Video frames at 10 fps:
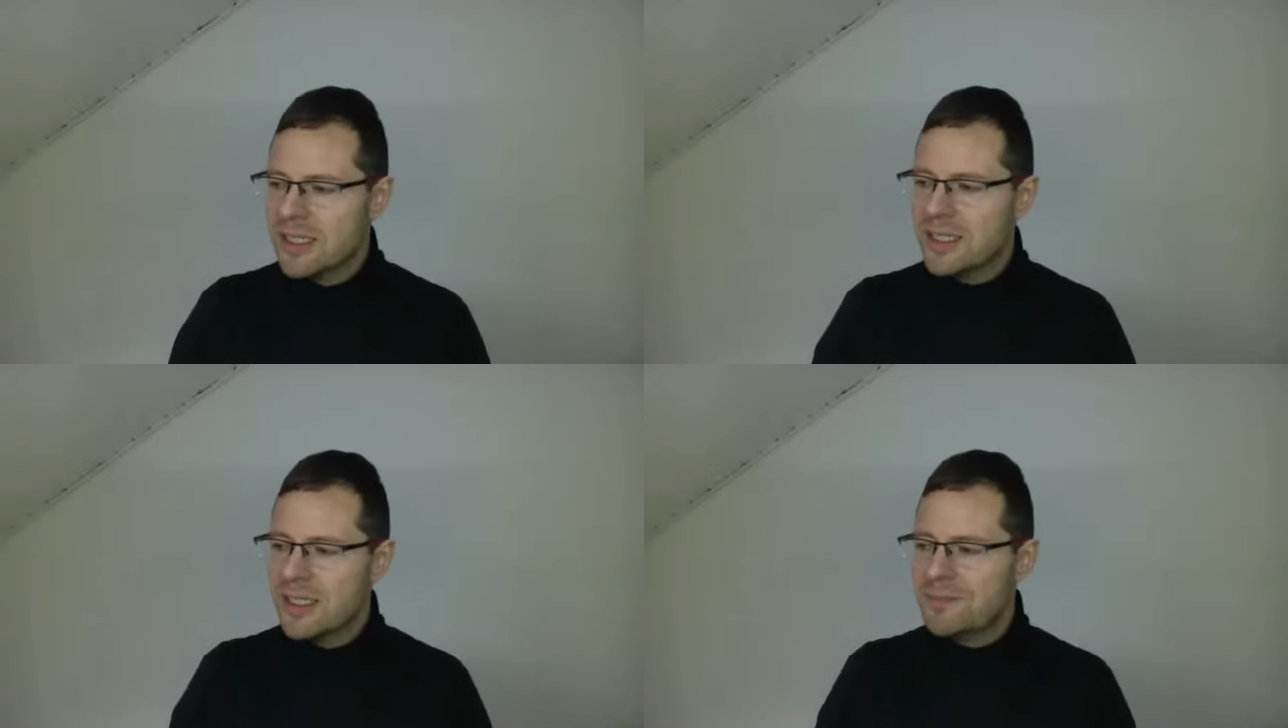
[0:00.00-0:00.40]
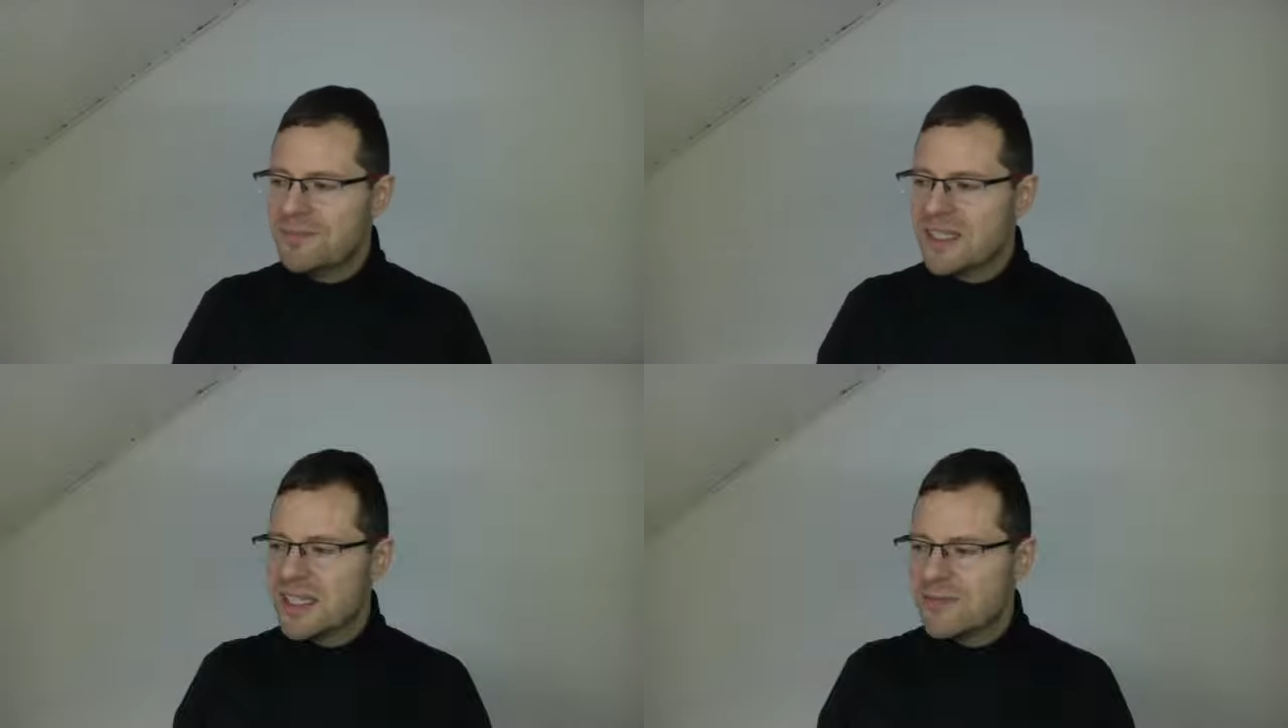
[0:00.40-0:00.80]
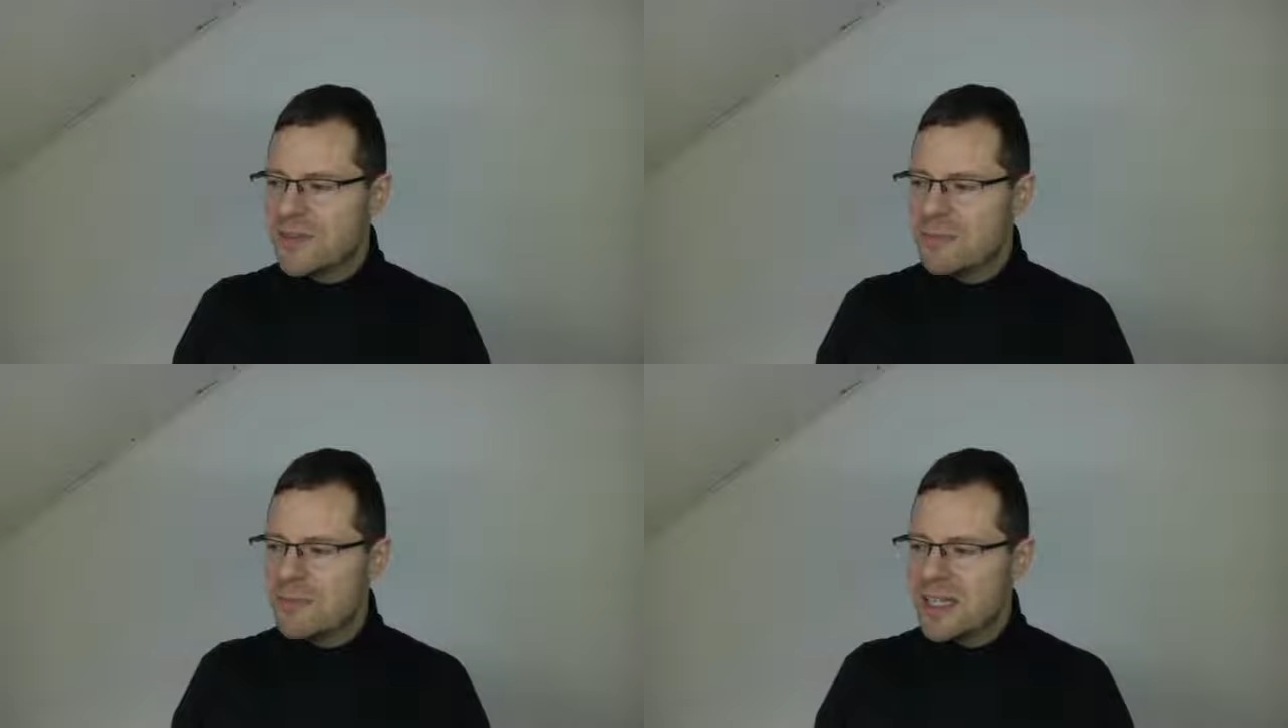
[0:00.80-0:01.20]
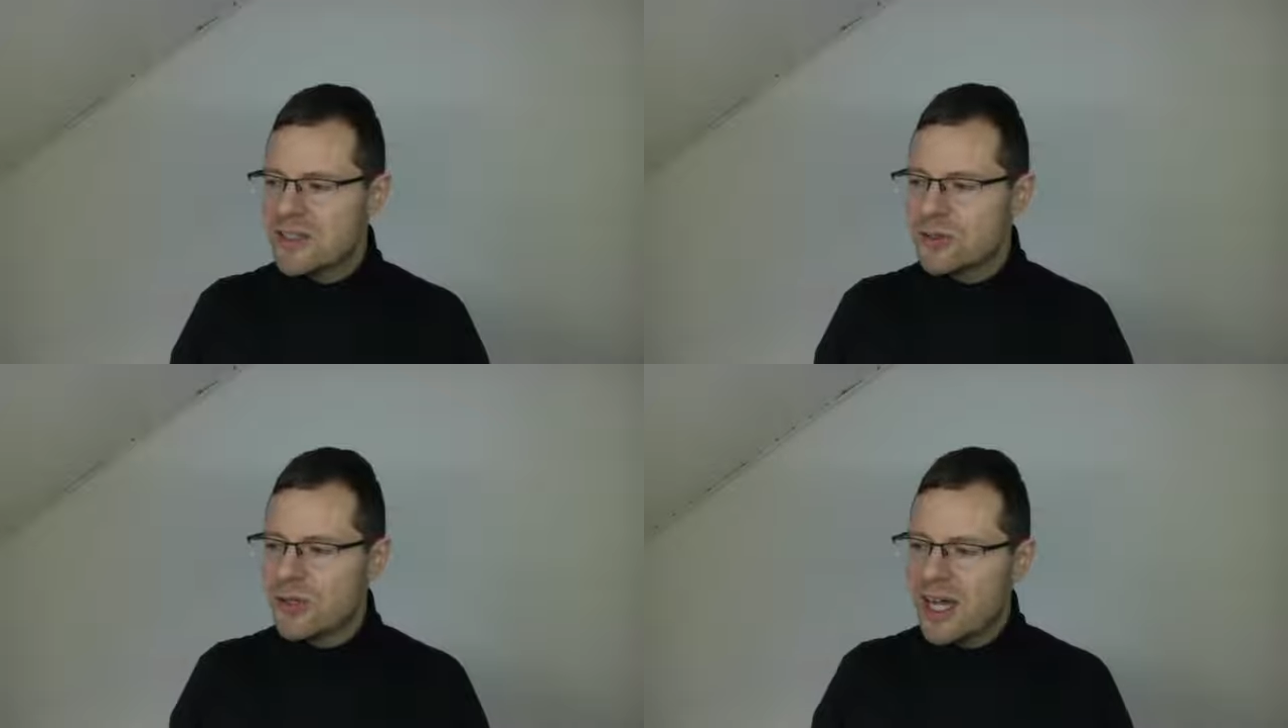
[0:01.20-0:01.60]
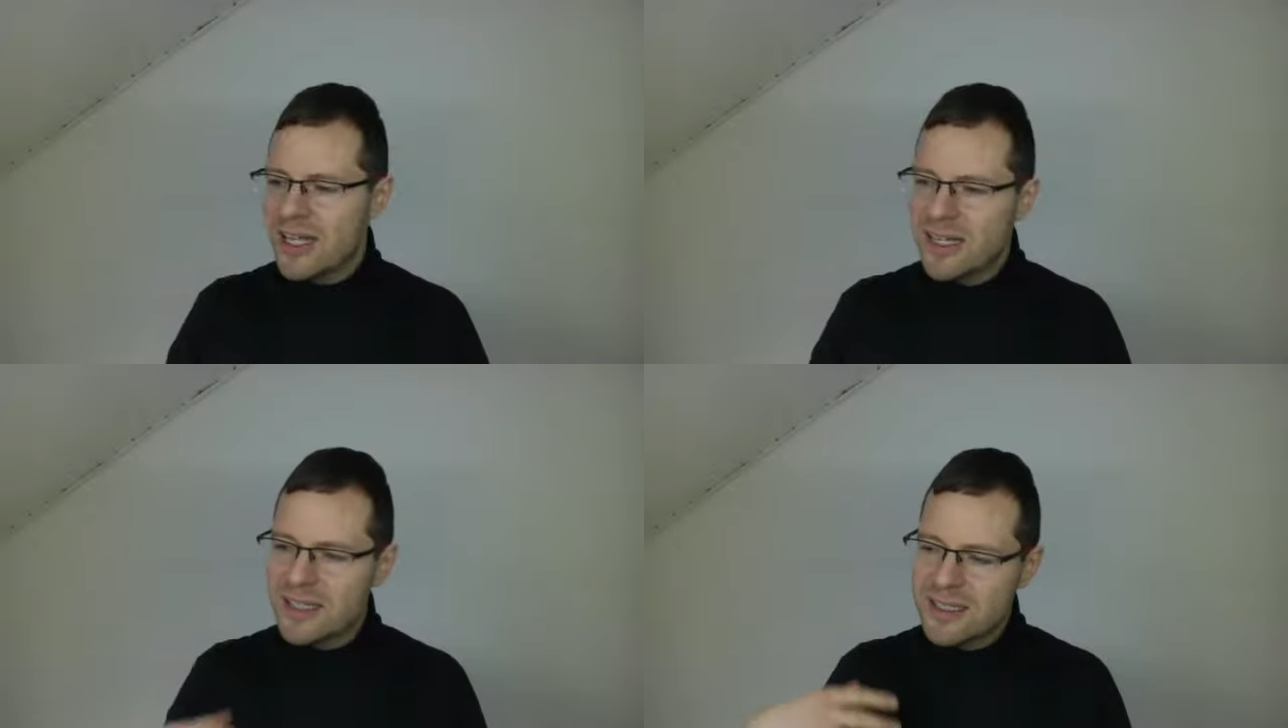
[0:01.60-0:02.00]
ähm, dass wir mehr zu
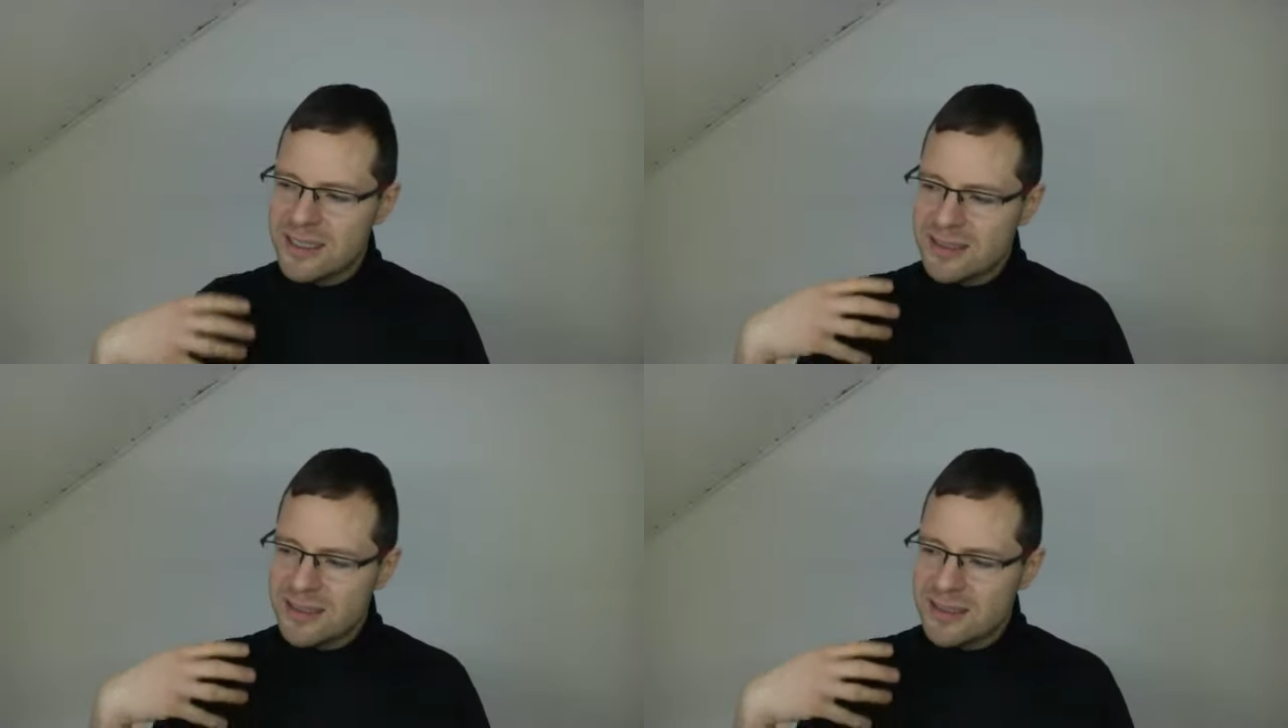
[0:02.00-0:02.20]
einer,